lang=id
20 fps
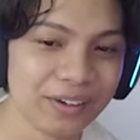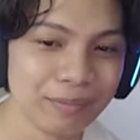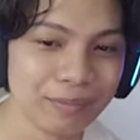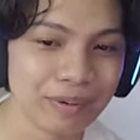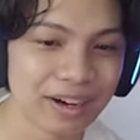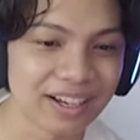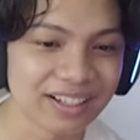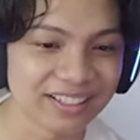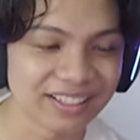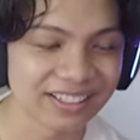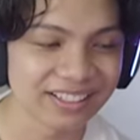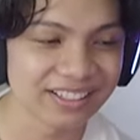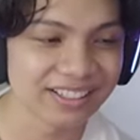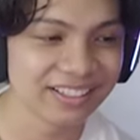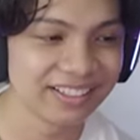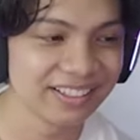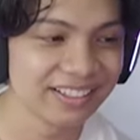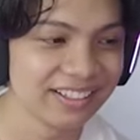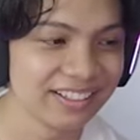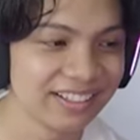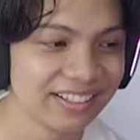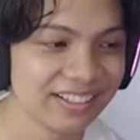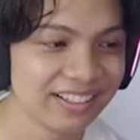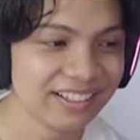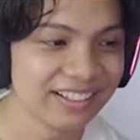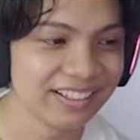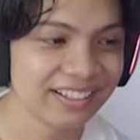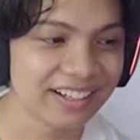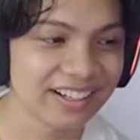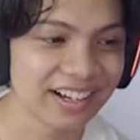Bahaya nih.
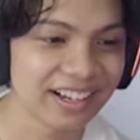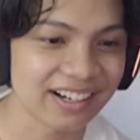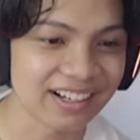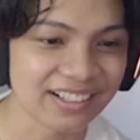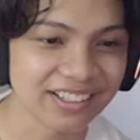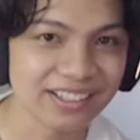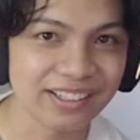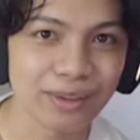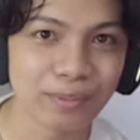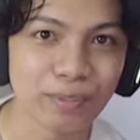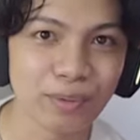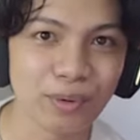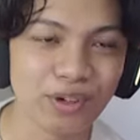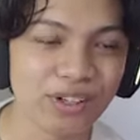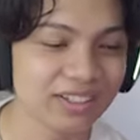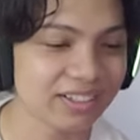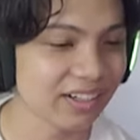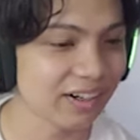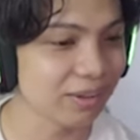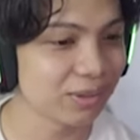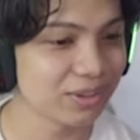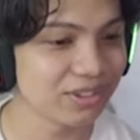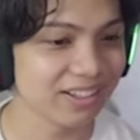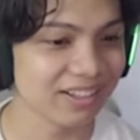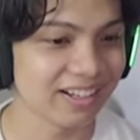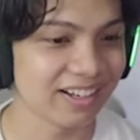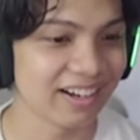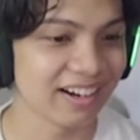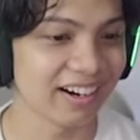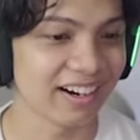Karena tidak boleh terlalu
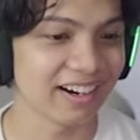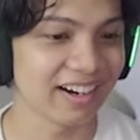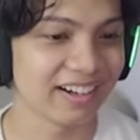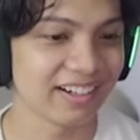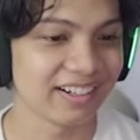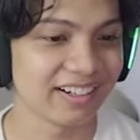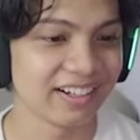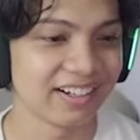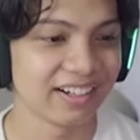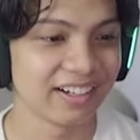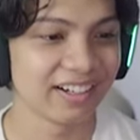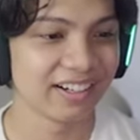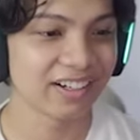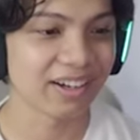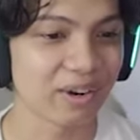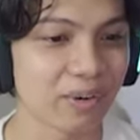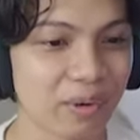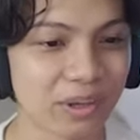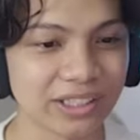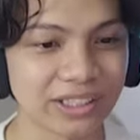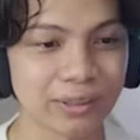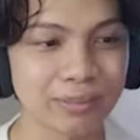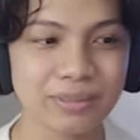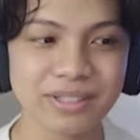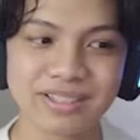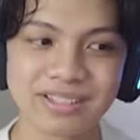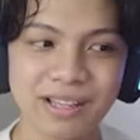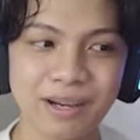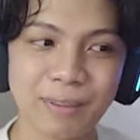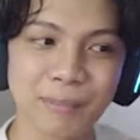sedang ya. Kekuatan
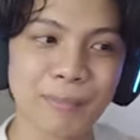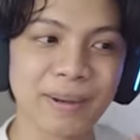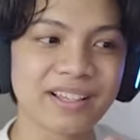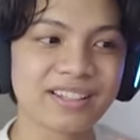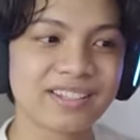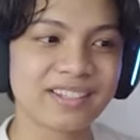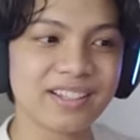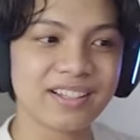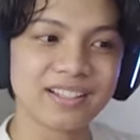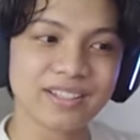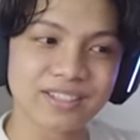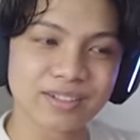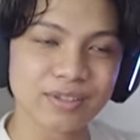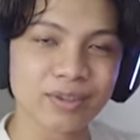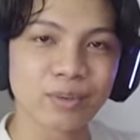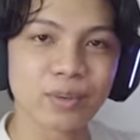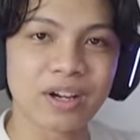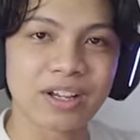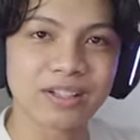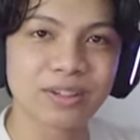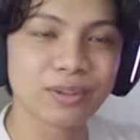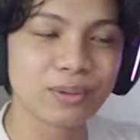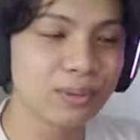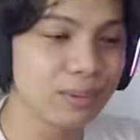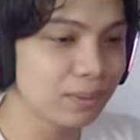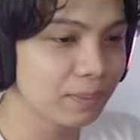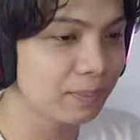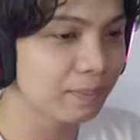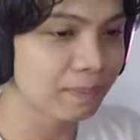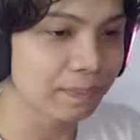besar pasti ada
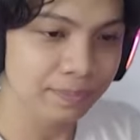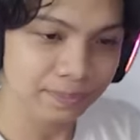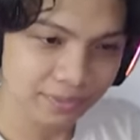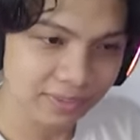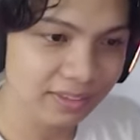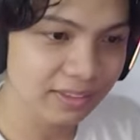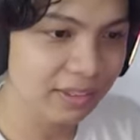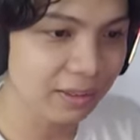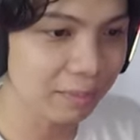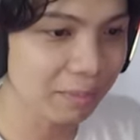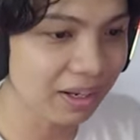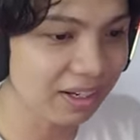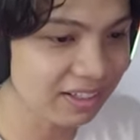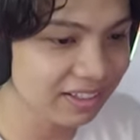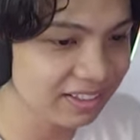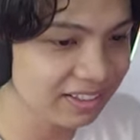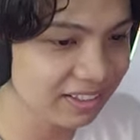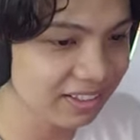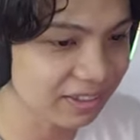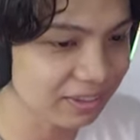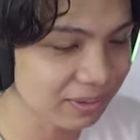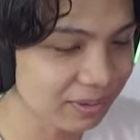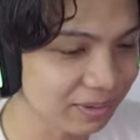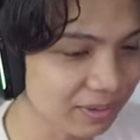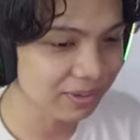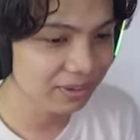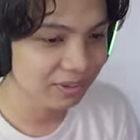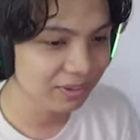sesuatu di baliknya gitu.